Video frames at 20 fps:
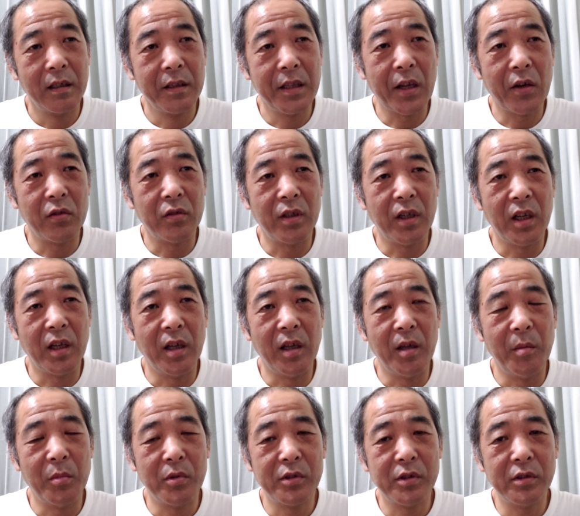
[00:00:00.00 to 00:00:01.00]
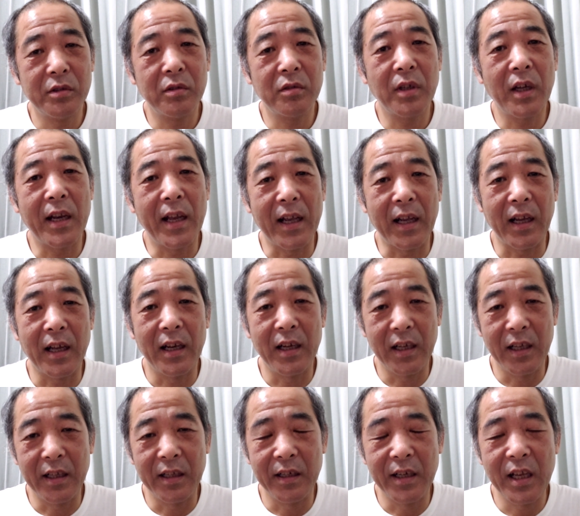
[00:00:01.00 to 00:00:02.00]
なのでね、もうすることがないから
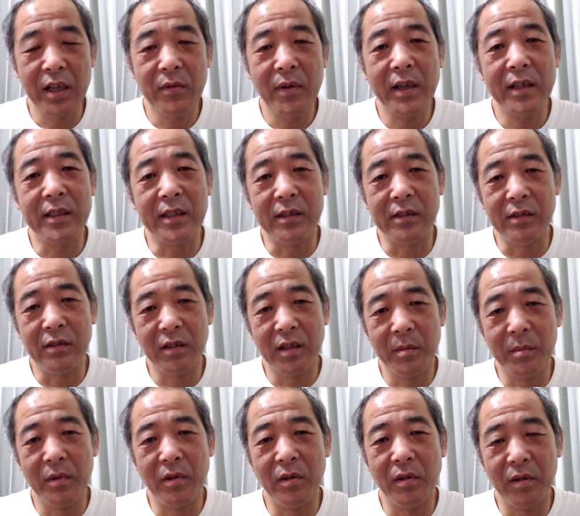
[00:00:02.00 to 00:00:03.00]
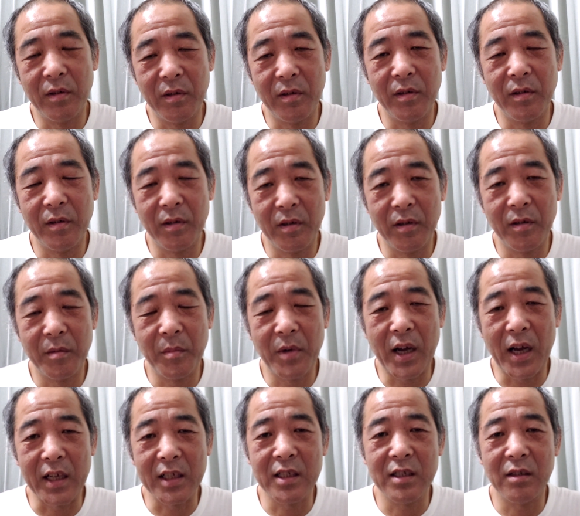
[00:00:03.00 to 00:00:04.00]
ね、寝るわけですよね。もう、も
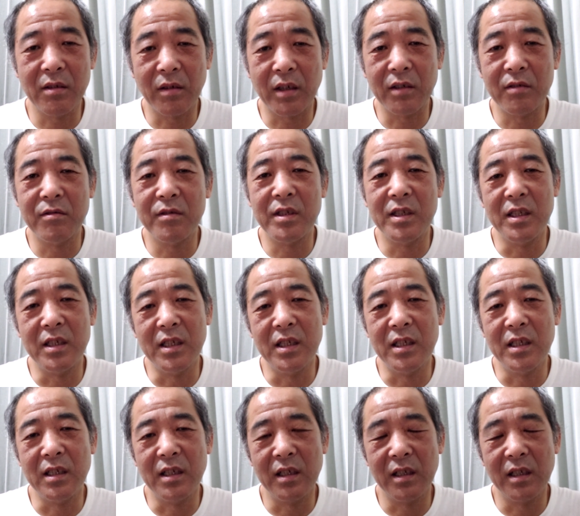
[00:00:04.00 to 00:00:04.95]
うはちじとかくじに。